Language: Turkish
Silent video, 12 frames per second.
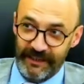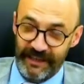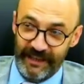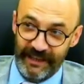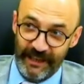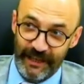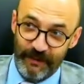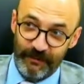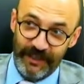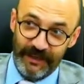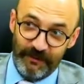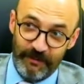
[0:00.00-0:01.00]

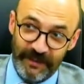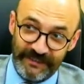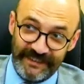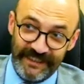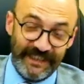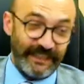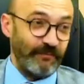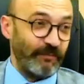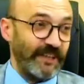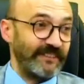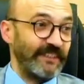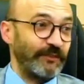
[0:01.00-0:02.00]
Engellemeler ve baskılardan
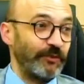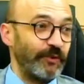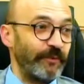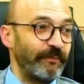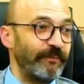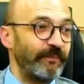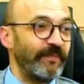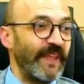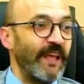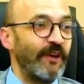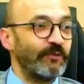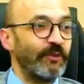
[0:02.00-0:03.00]
bahsediyorum.
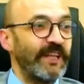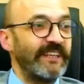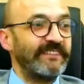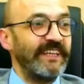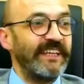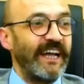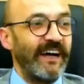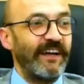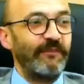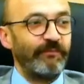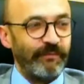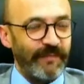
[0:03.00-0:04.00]
Dolayısıyla
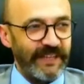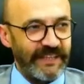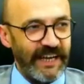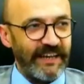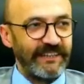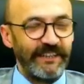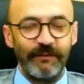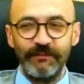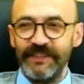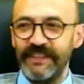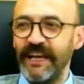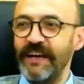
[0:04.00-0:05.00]
medya
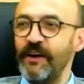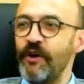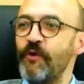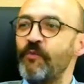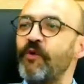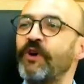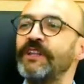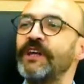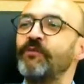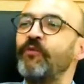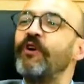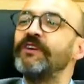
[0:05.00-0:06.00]
anlamında bu
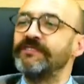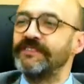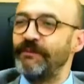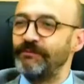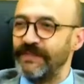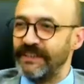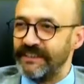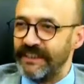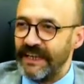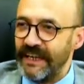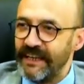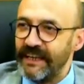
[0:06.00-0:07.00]
kadar muazzam bir
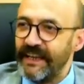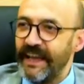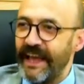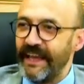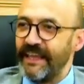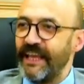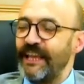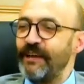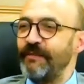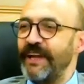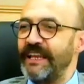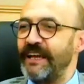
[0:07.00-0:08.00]

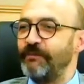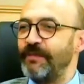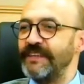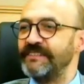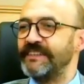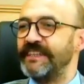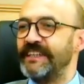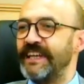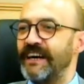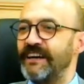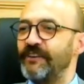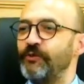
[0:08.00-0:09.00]
engellemeyle,
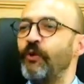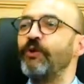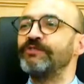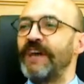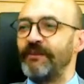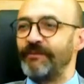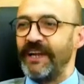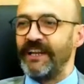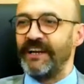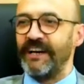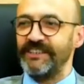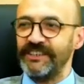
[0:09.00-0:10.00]
baskıyla, yok
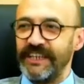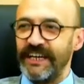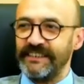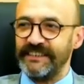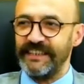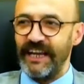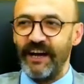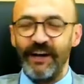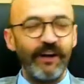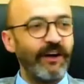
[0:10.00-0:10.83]
saymayla karşı karşıya